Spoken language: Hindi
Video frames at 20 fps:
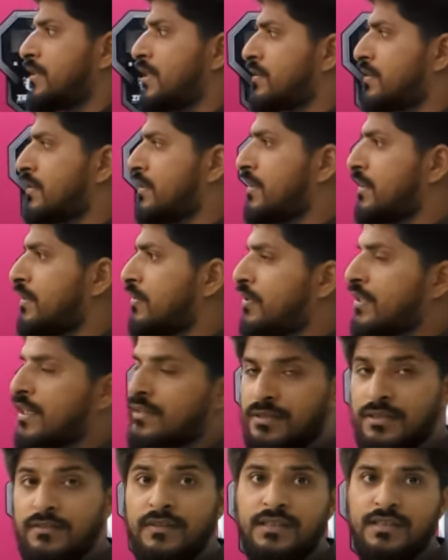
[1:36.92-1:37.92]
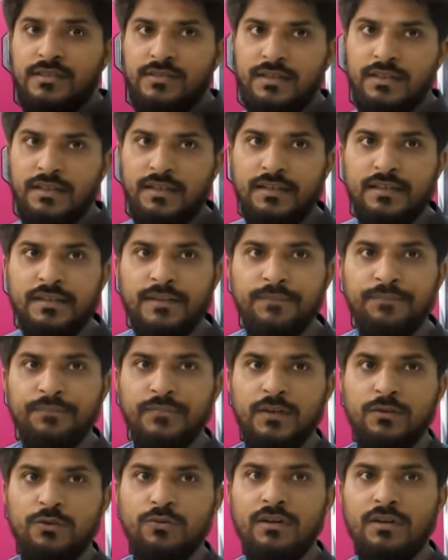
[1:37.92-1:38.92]
जैसे कोई एसी वेसी चला रहा है
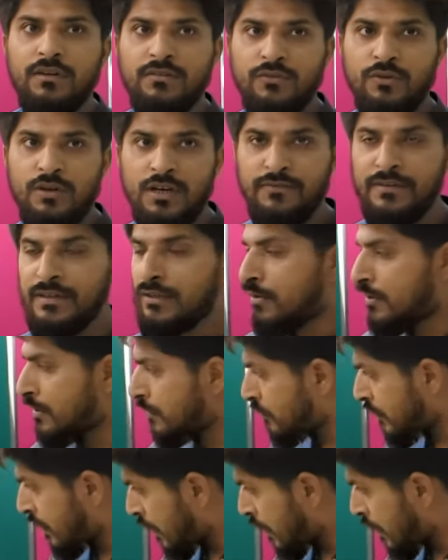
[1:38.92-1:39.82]
तो हैवी लोड